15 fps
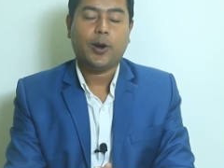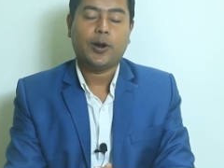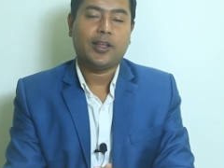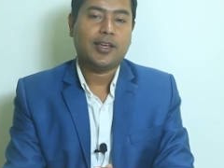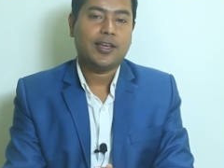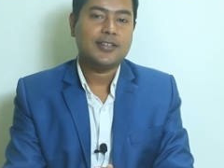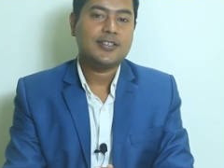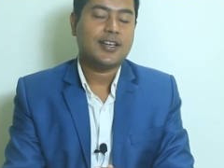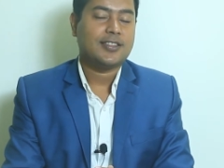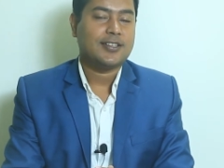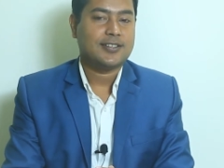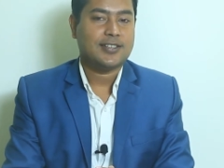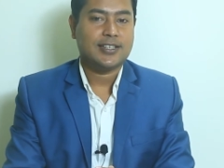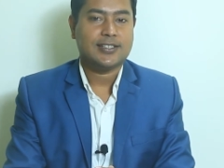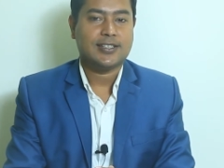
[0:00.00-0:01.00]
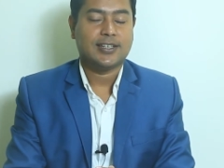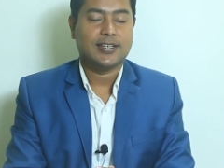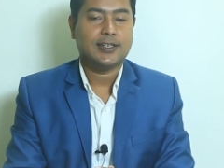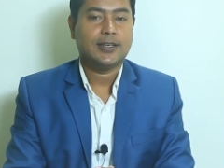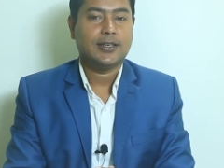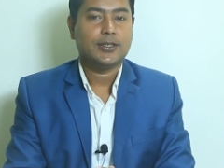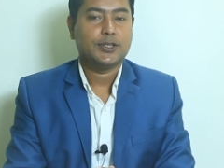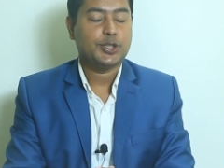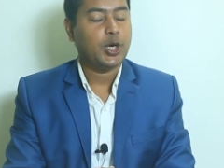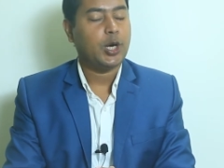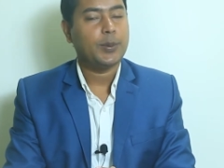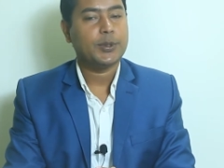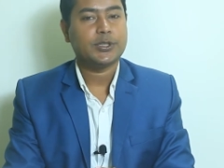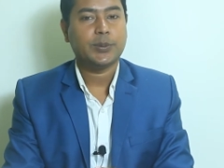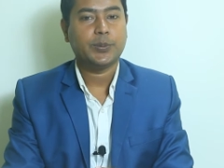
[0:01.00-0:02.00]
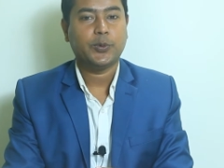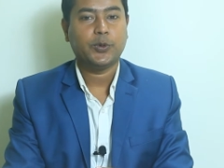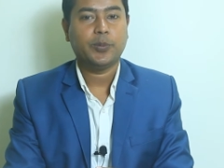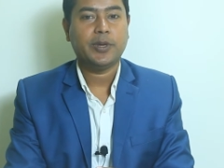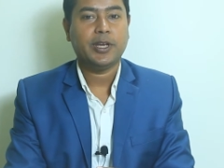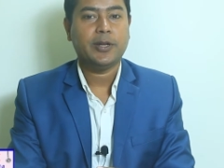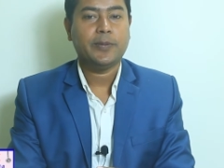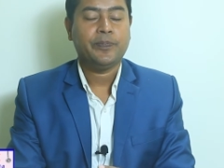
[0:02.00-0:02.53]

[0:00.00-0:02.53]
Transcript: অনেকেই জানতে চেয়েছেন ছ বছর পূর্বে